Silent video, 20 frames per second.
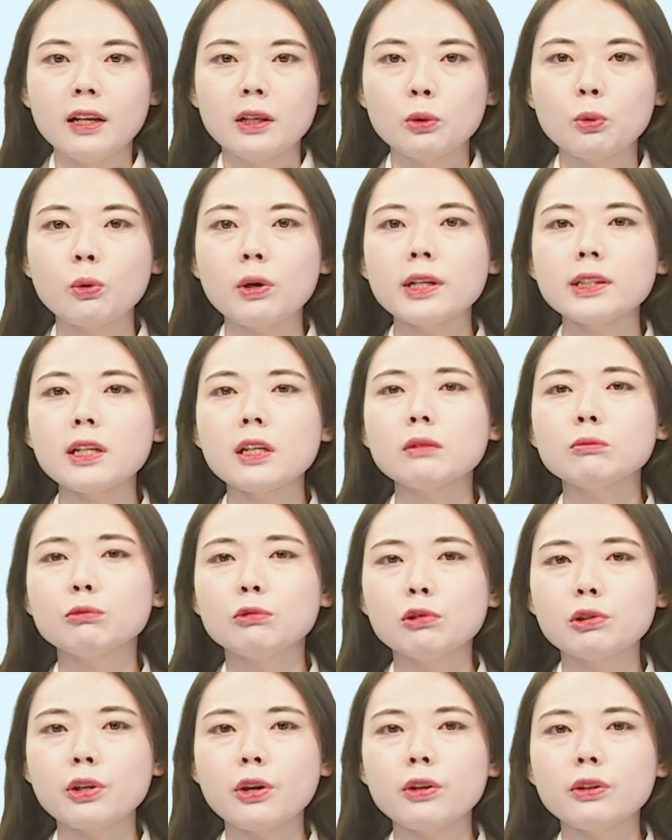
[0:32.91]
동해상
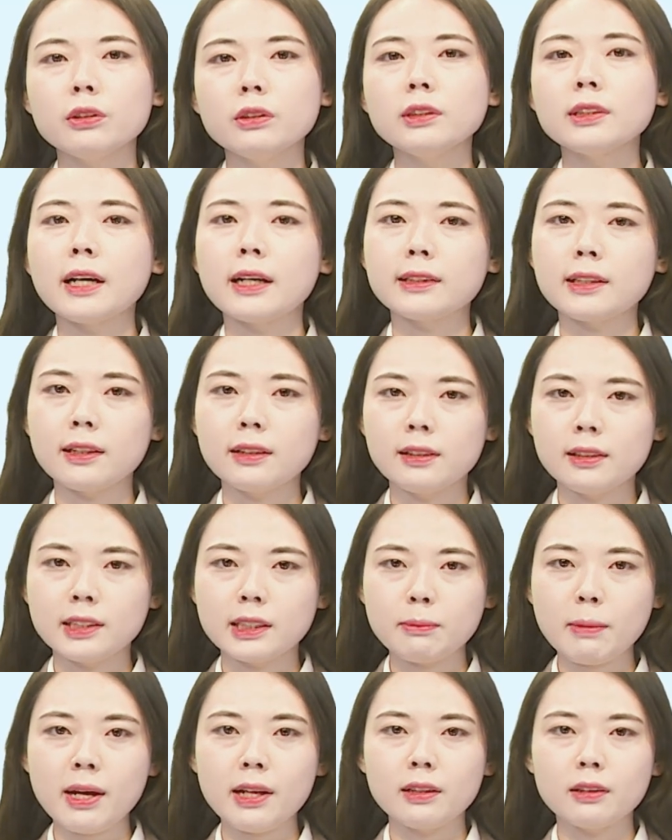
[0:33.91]
물결은
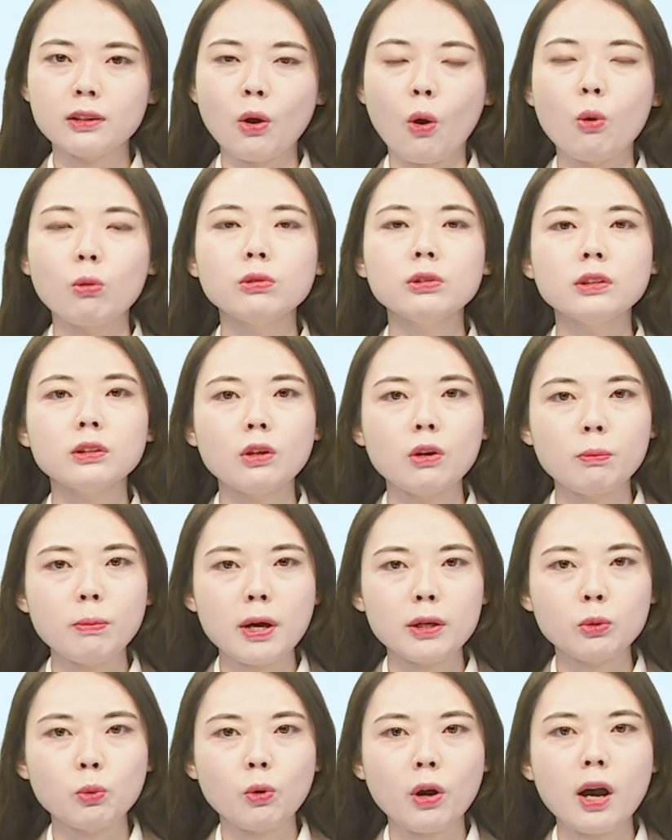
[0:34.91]
잦아들지만 너울성
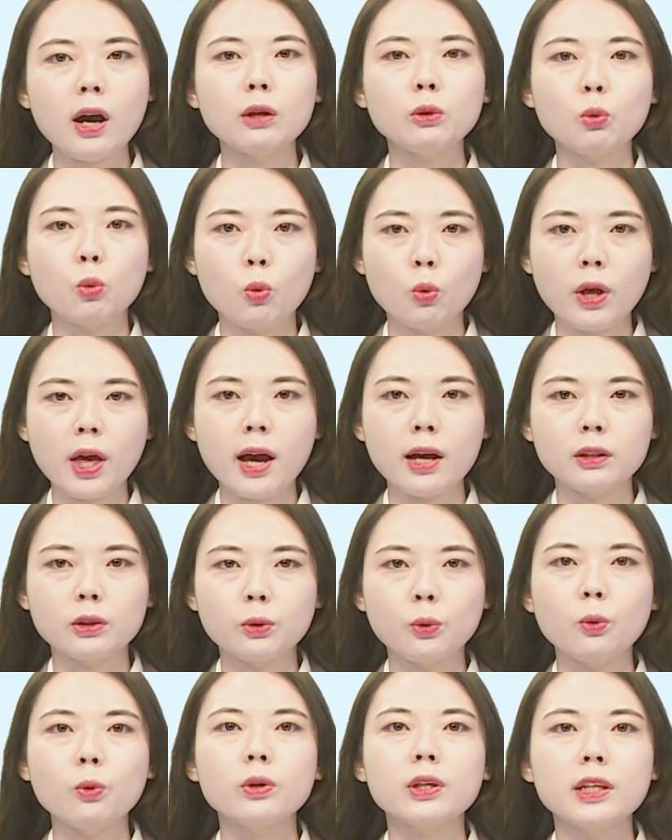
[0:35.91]
파도가
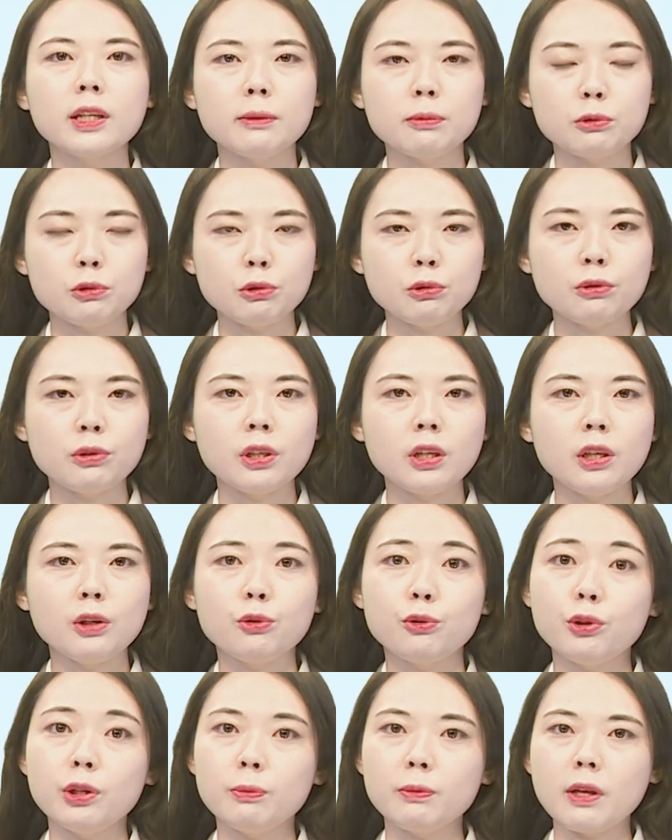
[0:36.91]
동해안으로 깊숙이
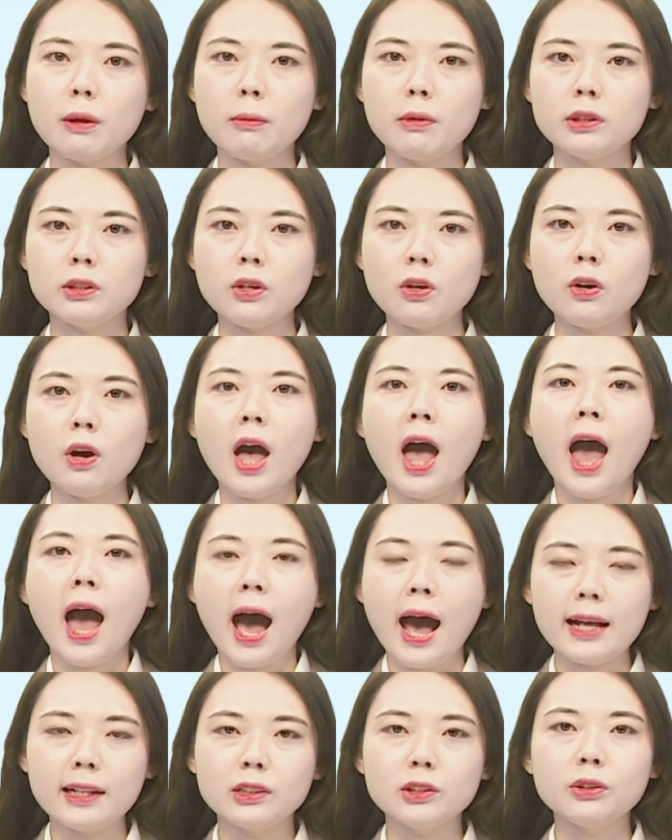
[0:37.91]
유입되면서
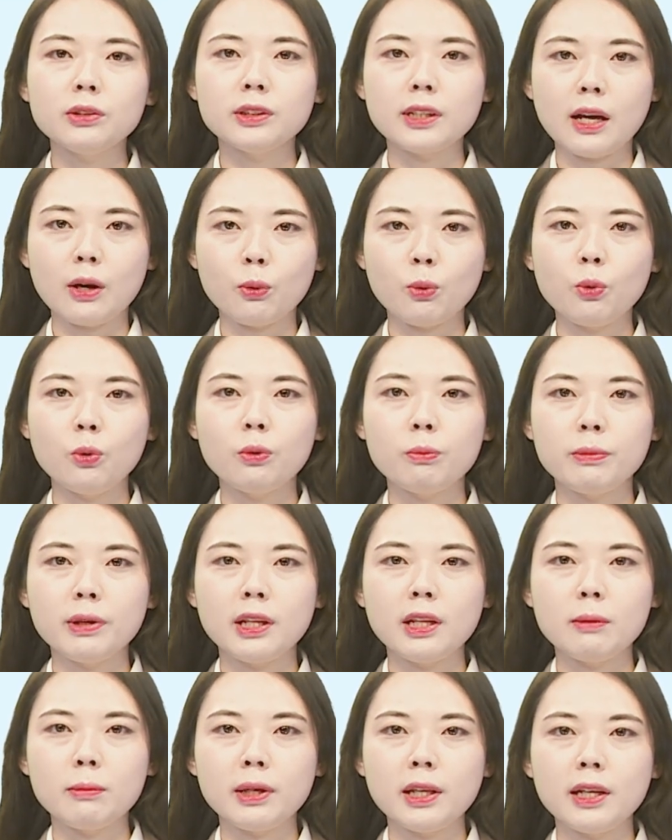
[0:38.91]
안전사고
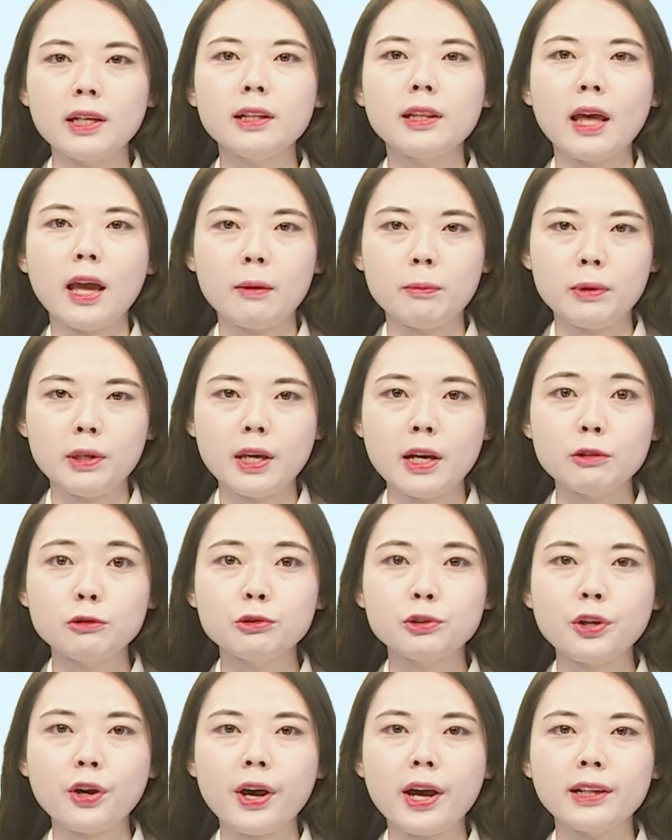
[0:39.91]
미리미리 대비해
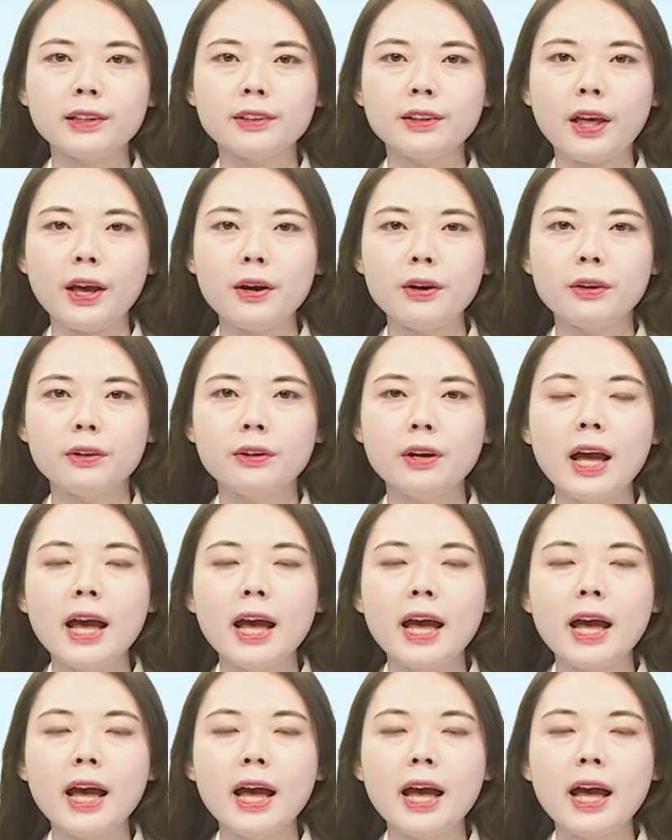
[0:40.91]
주셔야 하는데요.